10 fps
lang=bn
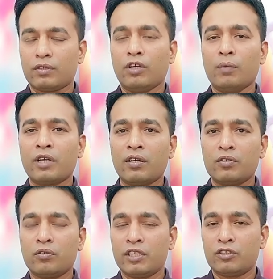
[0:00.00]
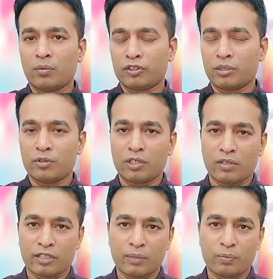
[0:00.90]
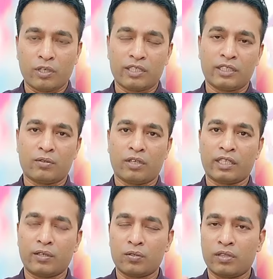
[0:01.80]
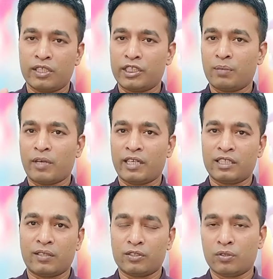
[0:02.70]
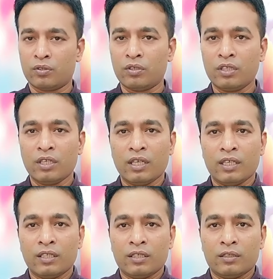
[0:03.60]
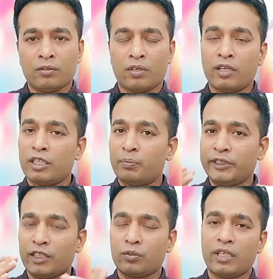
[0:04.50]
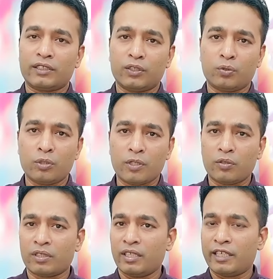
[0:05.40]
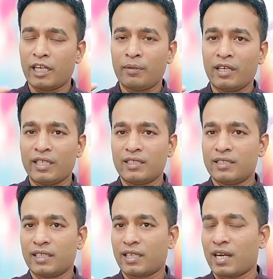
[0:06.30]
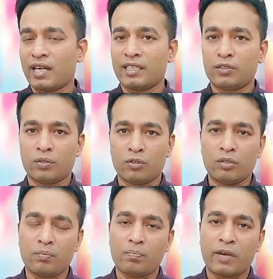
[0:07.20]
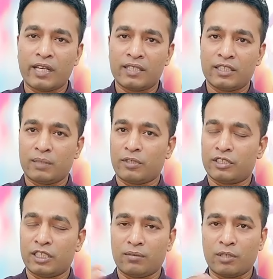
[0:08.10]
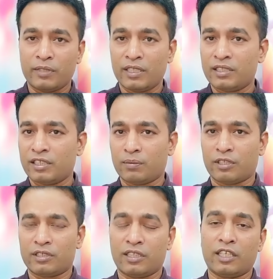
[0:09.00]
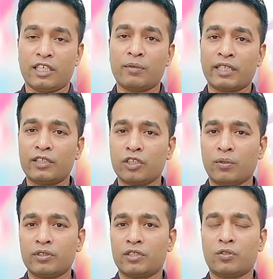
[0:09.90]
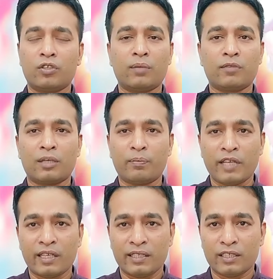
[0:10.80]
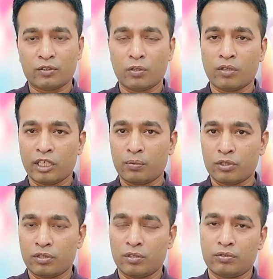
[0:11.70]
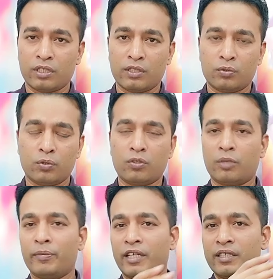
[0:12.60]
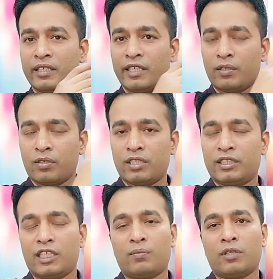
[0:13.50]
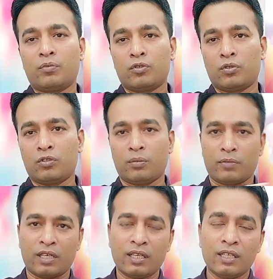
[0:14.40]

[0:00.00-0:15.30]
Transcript: তো আপনারা হয়তো এই সমস্যার ভিতরে অনেকেই পড়ে আছেন অনেকে হয়তো দেশের বাইরে যাওয়ার জন্য অলরেডি ভিসা চলে আসছে শুধুমাত্র একটি ড্রাইভিং লাইসেন্সের কার্ডের জন্য বাইরে যেতে পারছেন না বা বিদেশ যেতে পারছেন না এবং এই সমস্যার জন্য আপনারা বিআরটিএ সহকারী পরিচালক থেকে শুরু করে বিআরটিএর হেডকোয়ার্টার চেয়ারম্যান পর্যন্ত আপনারা